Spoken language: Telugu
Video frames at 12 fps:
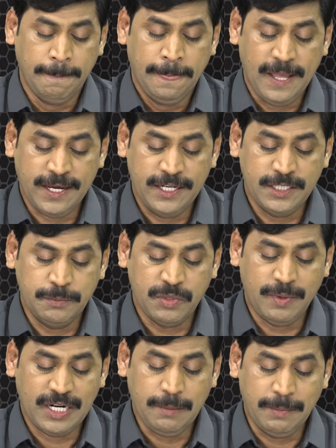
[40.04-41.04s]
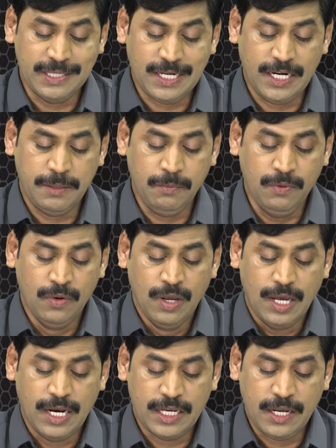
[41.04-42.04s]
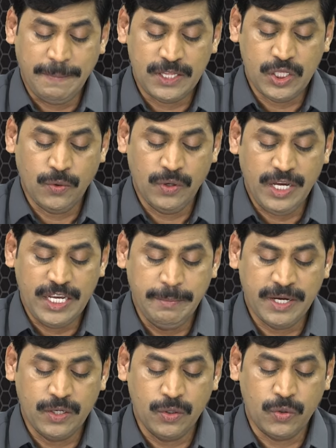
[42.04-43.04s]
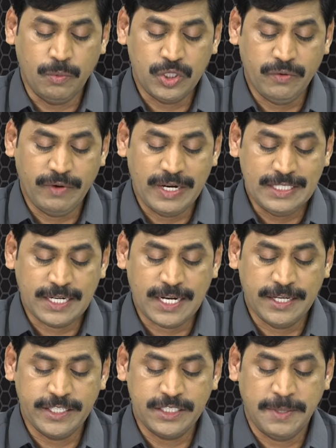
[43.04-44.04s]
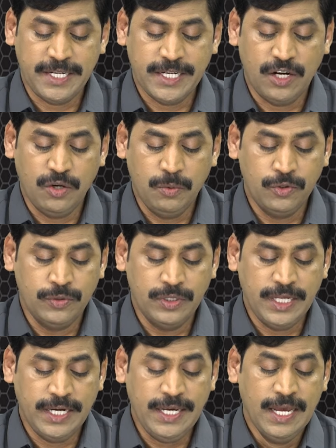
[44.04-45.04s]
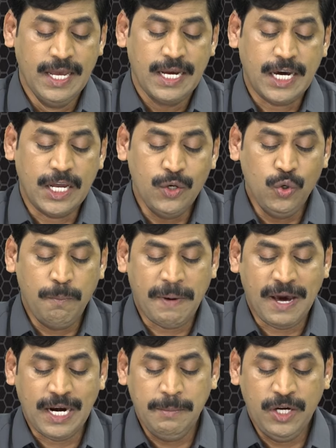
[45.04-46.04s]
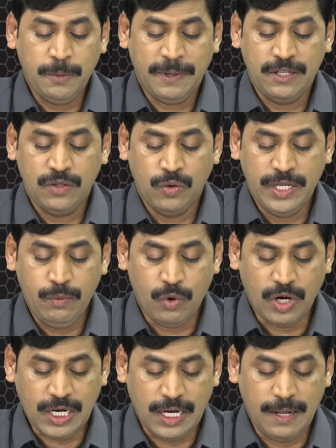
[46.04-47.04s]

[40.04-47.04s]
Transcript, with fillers: నాగన్న చెప్తున్నమాట మంత్రాలయం అలాగే పత్తికొండ ఎమ్మెగనూరు మొత్తం వైఎస్ఆర్ కాంగ్రెస్ పార్టీ గెలవబోతుందని కర్నూలు పార్లమెంటు పరిధిలోని ఒక్క